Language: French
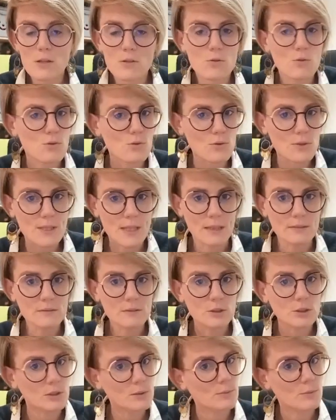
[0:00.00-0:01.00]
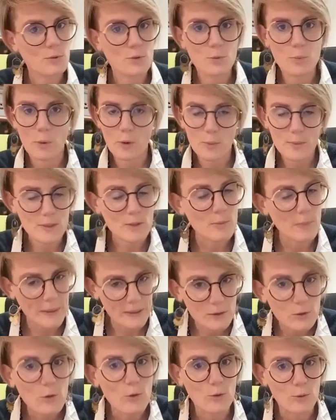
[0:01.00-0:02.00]
succinct. Je me suis promis de ne pas
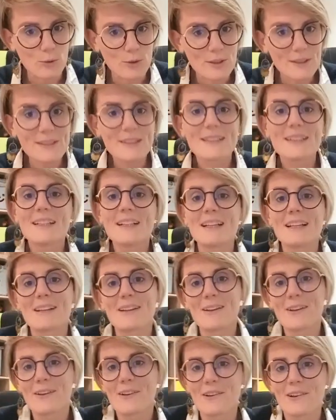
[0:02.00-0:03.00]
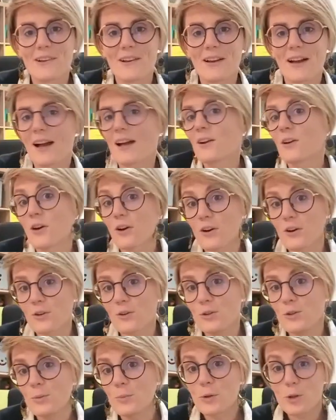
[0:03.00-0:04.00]
être trop longue. Euh, alors,
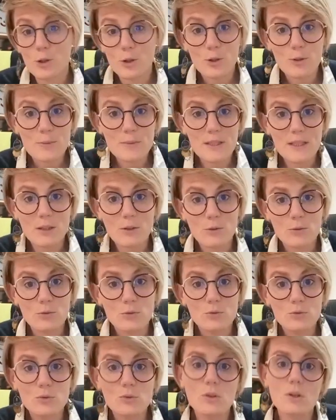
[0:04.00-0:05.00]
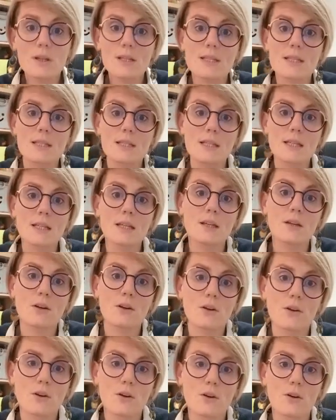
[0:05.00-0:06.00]
le premier retour, c'est
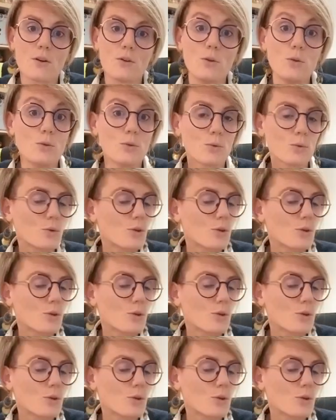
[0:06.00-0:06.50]
euh, le nom.